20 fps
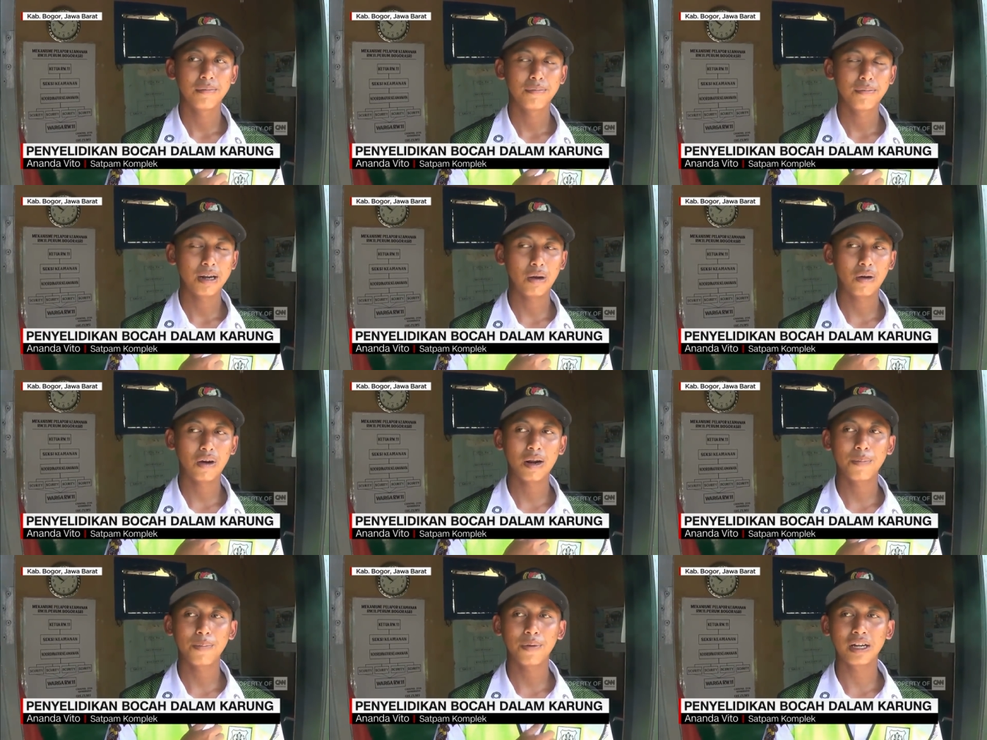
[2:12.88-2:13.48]

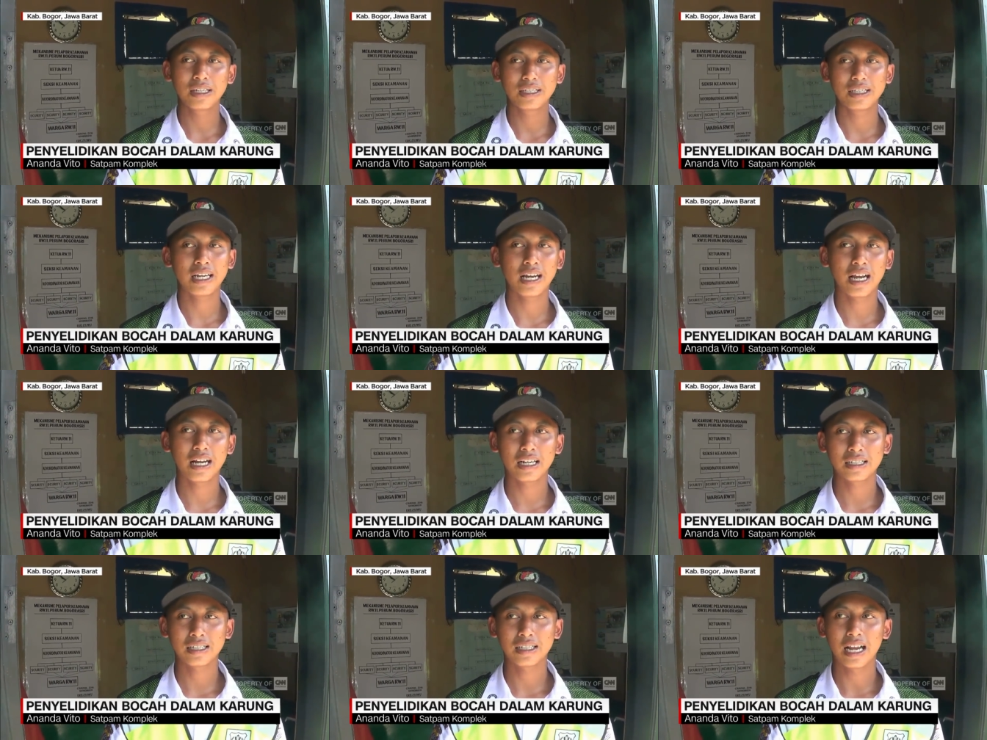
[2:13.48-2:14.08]
melakukan
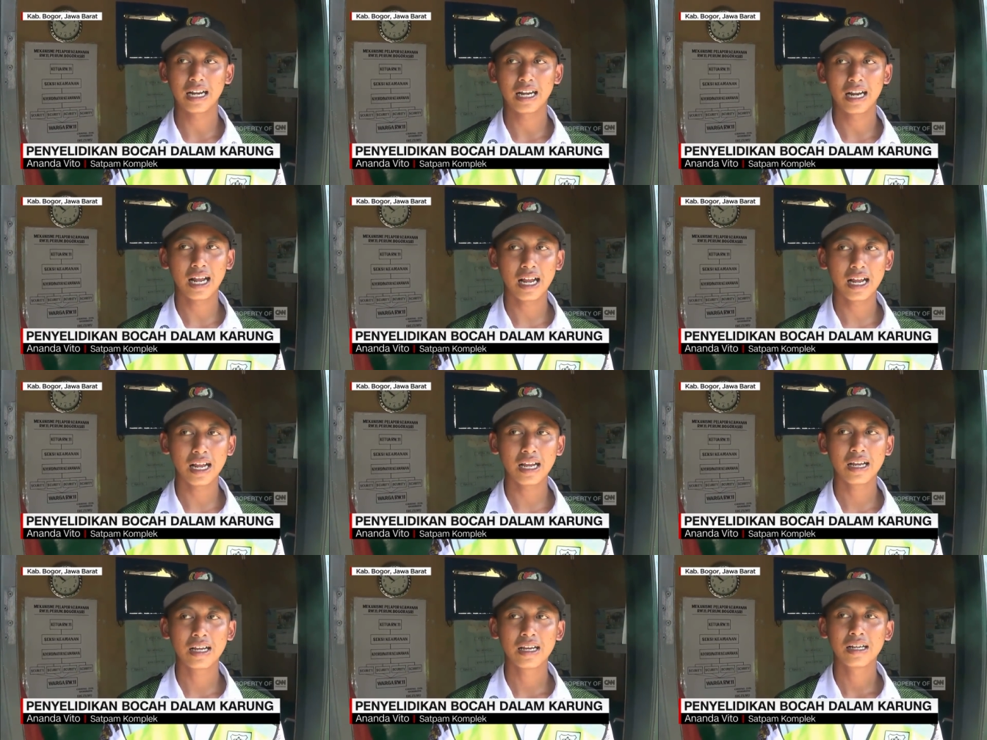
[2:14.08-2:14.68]
pengecekan ke
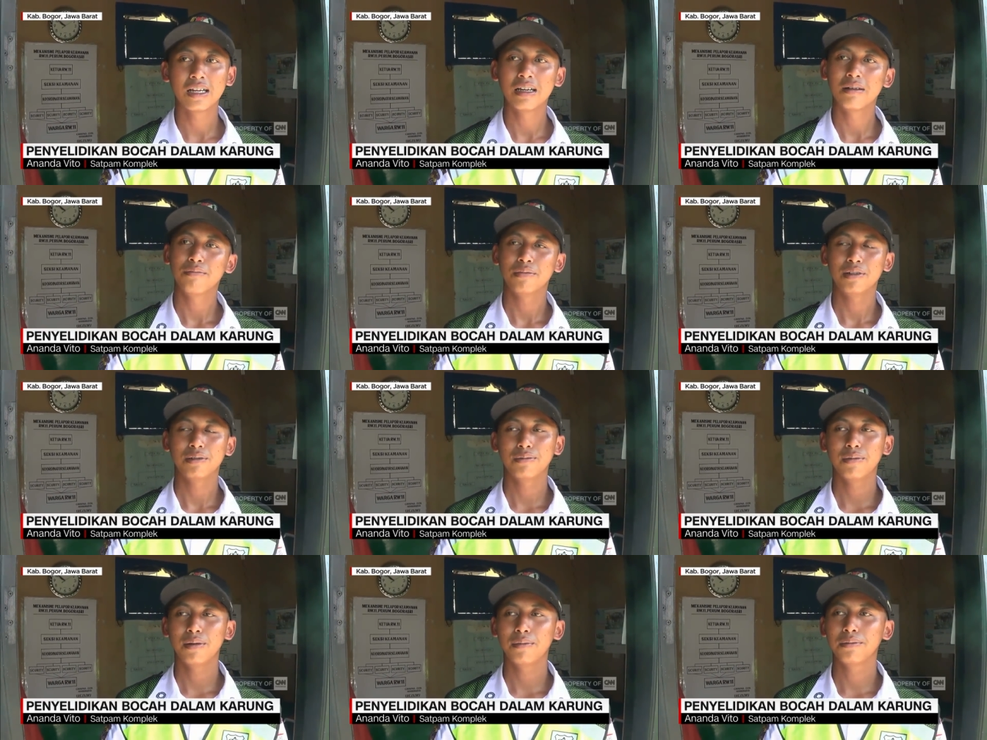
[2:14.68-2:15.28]
sana
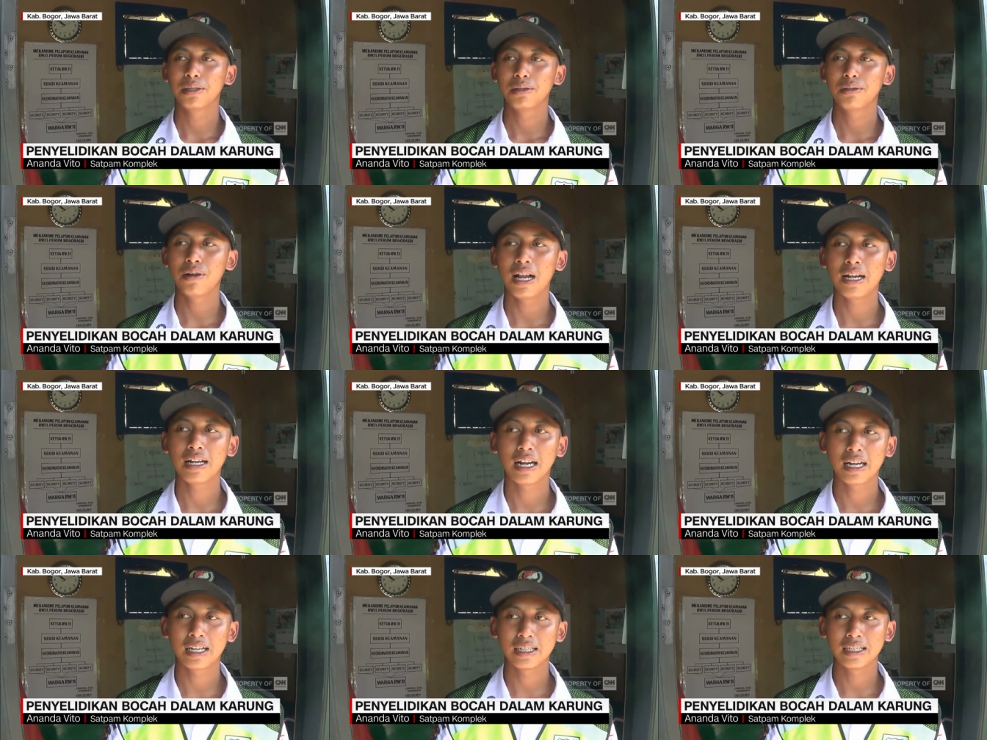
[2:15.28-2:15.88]
memang betul
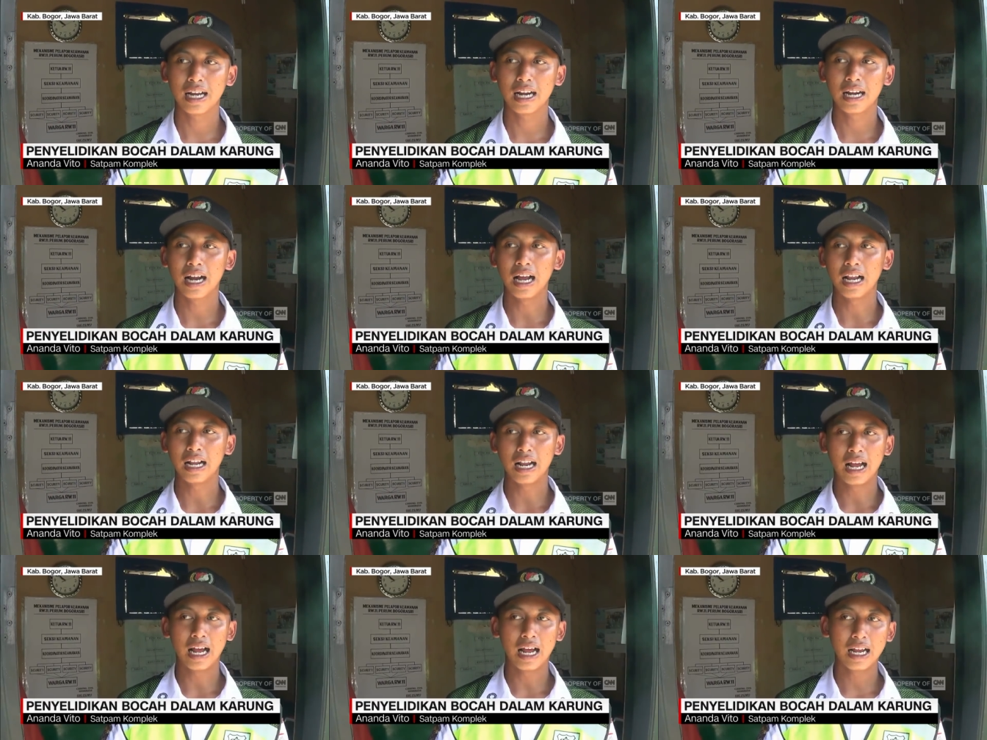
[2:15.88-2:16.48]
ada
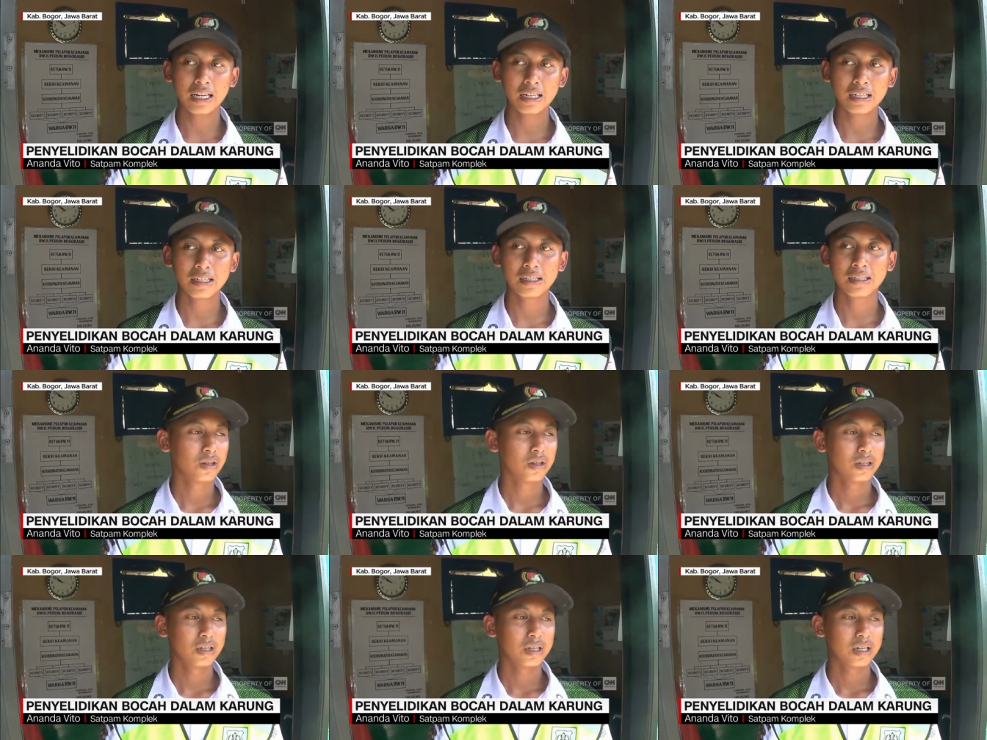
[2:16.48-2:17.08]
kejanggalan
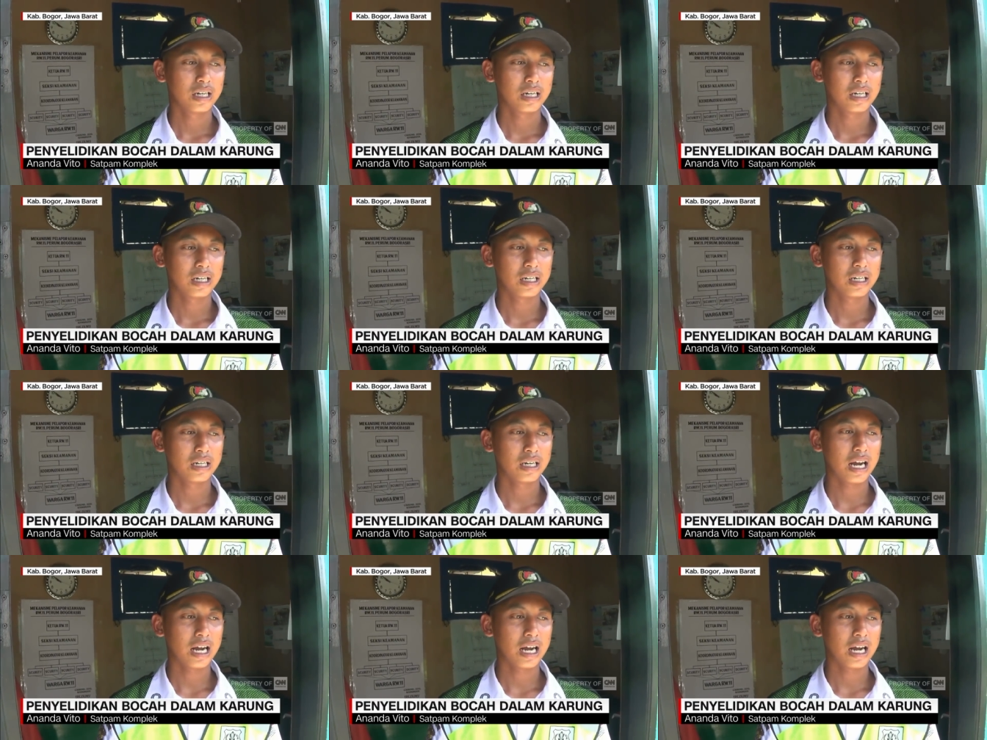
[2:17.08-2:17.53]
e,